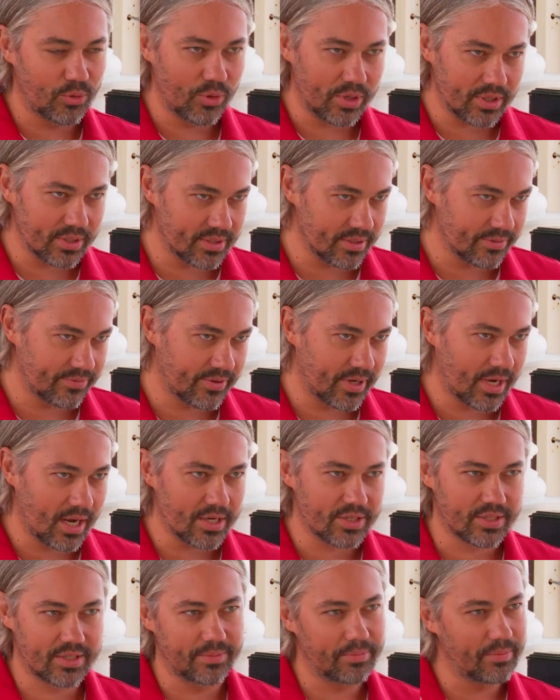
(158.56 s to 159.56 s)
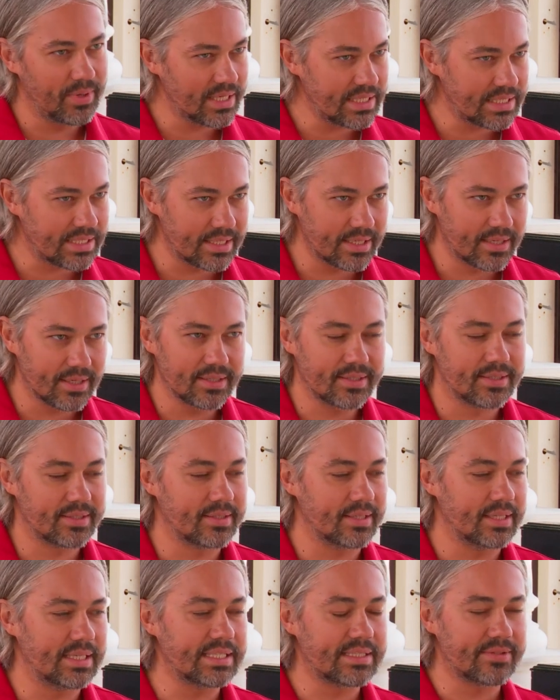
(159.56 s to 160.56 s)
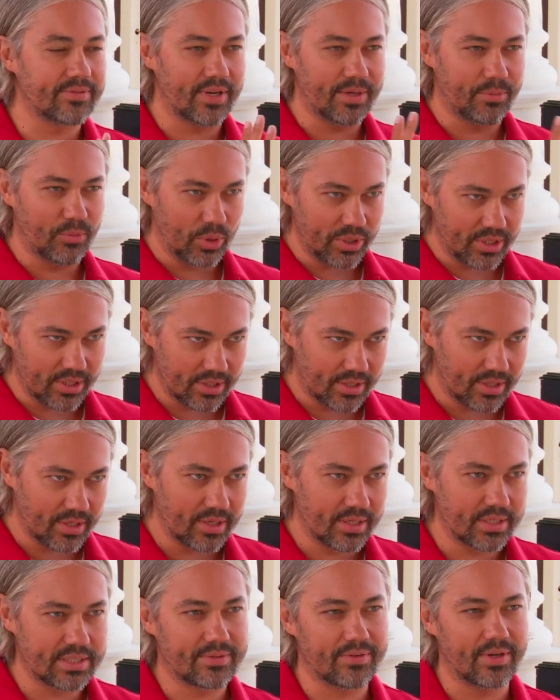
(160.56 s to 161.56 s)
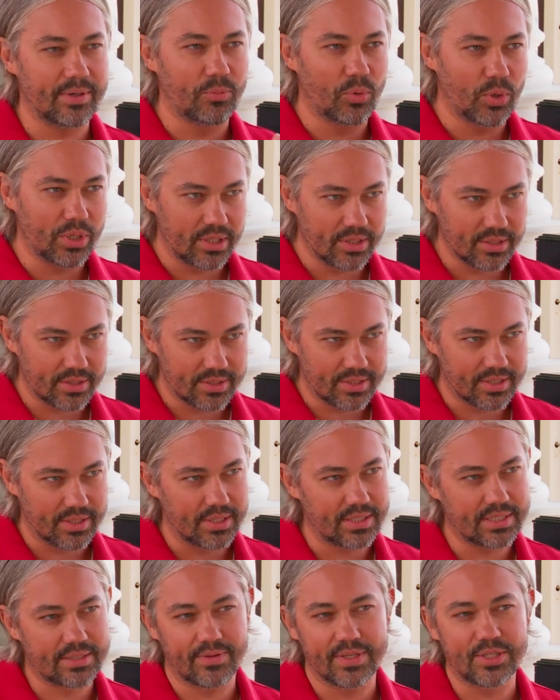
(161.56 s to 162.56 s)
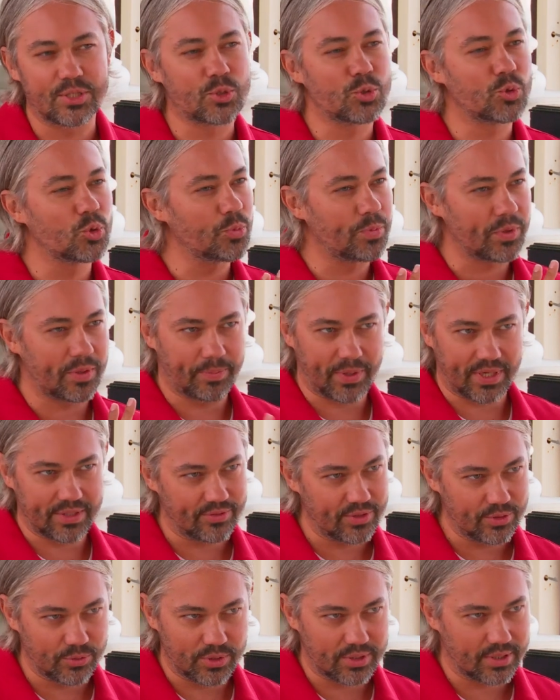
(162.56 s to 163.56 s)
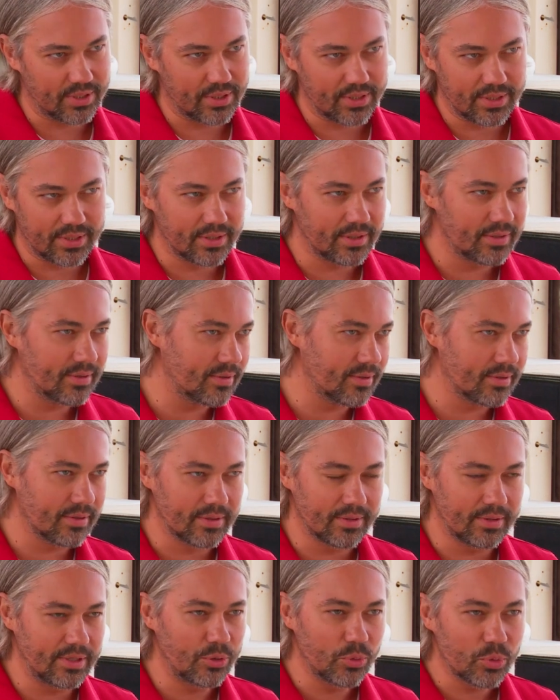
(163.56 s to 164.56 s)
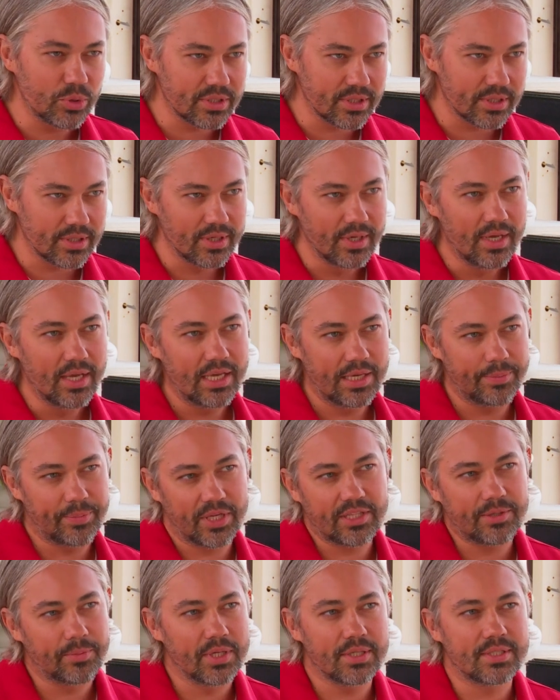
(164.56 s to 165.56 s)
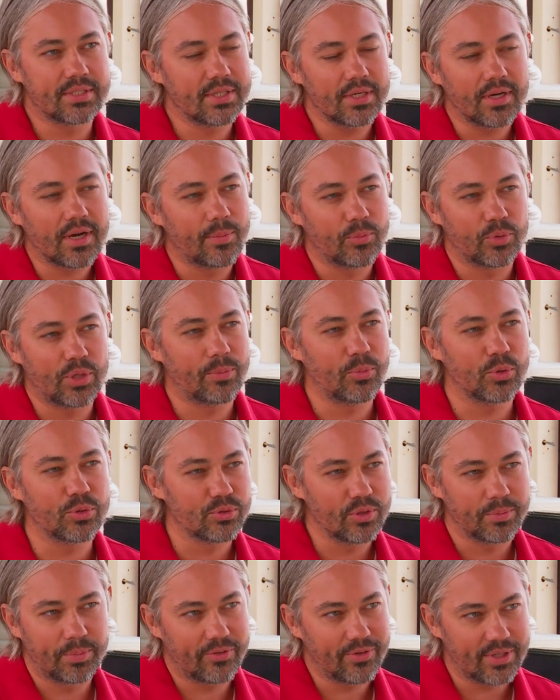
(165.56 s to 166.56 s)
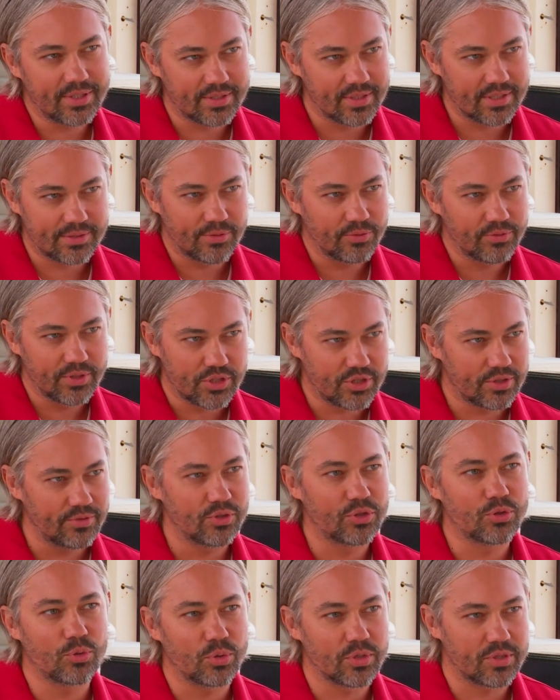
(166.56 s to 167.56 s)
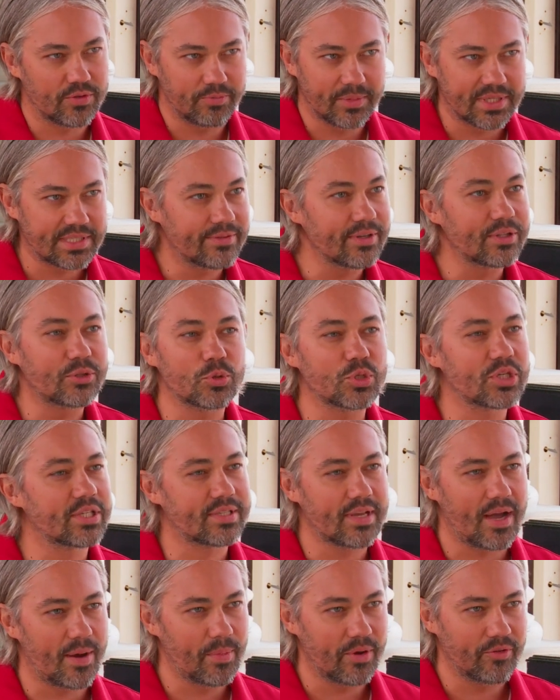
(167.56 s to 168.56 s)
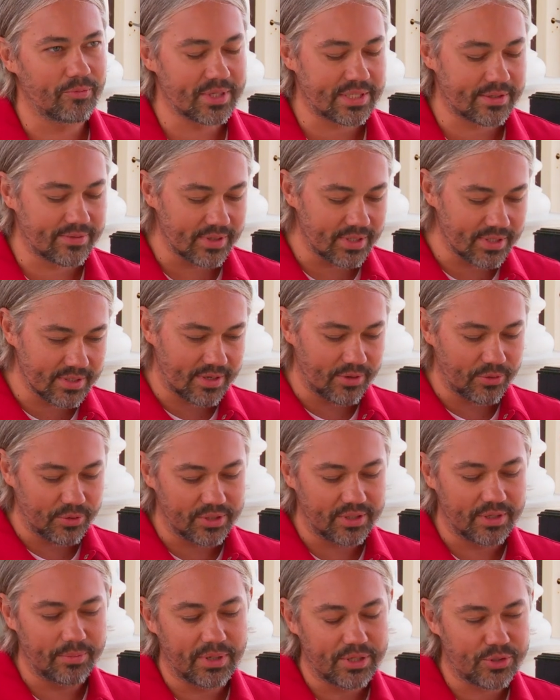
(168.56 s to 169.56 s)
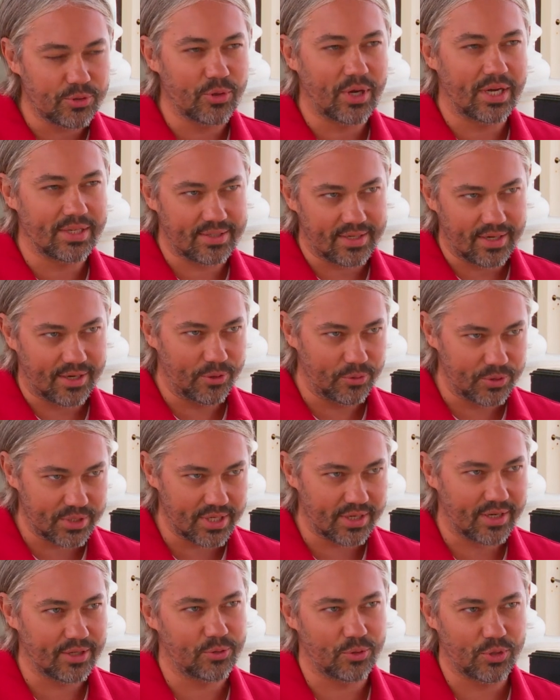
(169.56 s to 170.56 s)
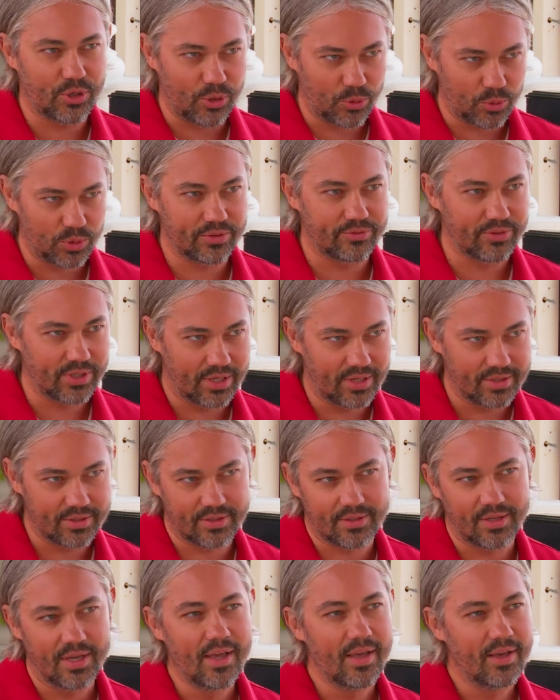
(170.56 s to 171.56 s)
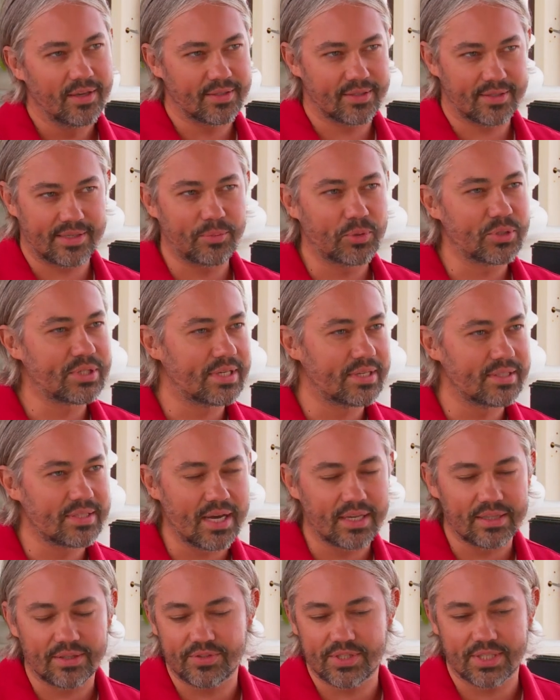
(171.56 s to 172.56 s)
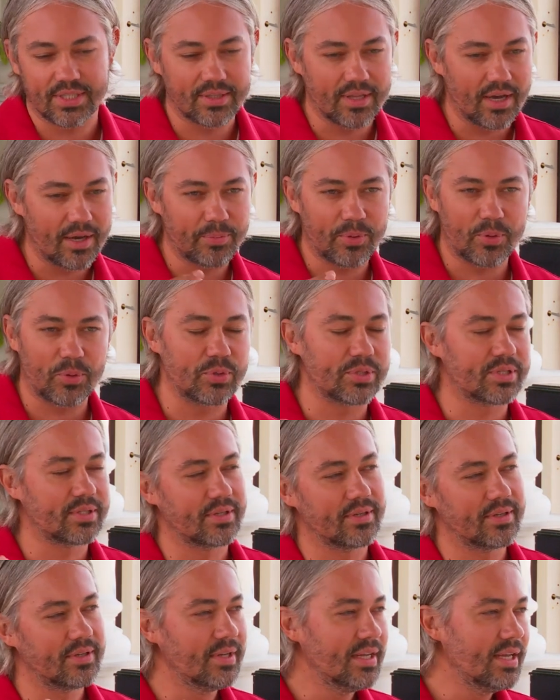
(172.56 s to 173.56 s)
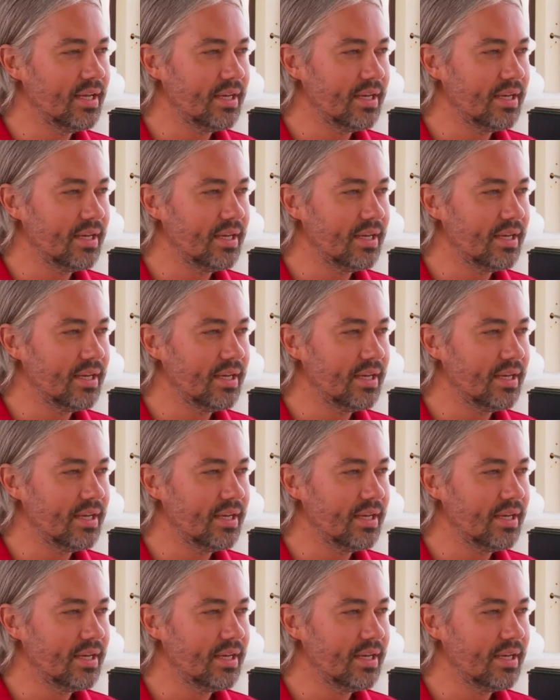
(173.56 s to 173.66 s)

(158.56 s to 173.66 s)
городе, в каждом месте есть и свои модники, и свои модницы, и свои супер продвинутые э, люди, и при этом есть те, кому на моду наплевать и на свой внешний вид тоже. В Москве то же самое. В Москве есть какой-то небольшой костяк людей, которые круто выглядят, за собой следят и всегда просто